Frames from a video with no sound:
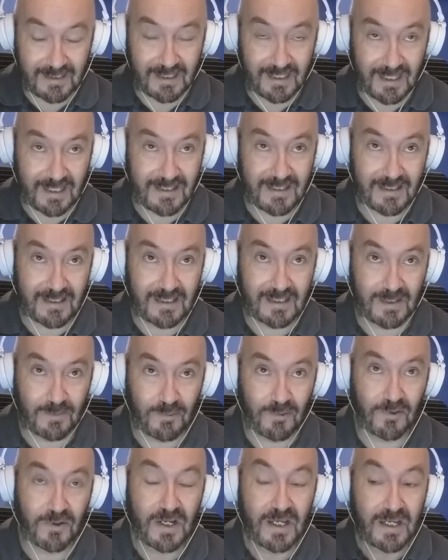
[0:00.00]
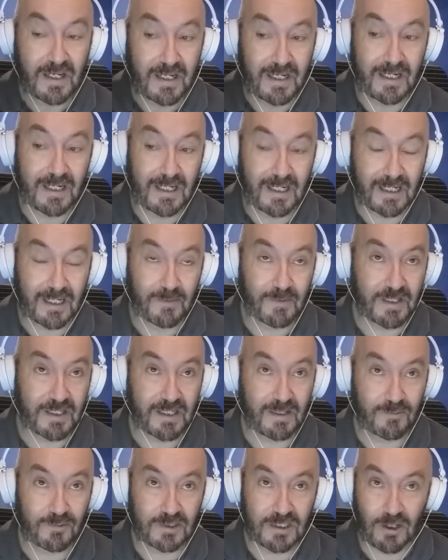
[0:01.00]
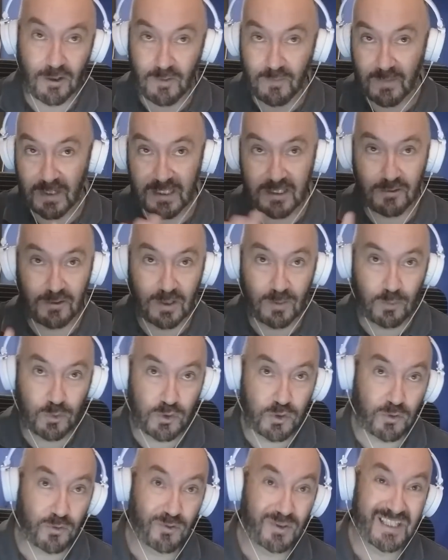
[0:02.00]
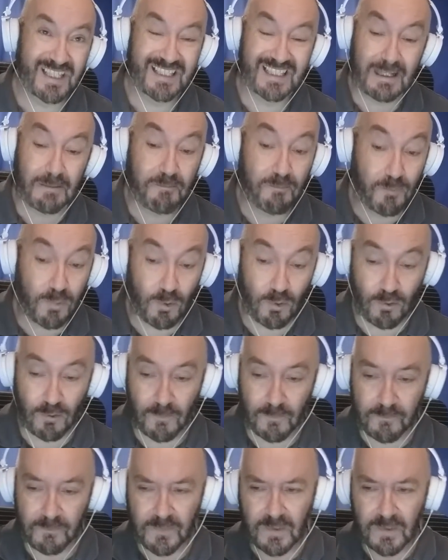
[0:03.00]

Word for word: que hace este tipo en la Cámara de Diputados, imagino que muchos de ustedes tampoco.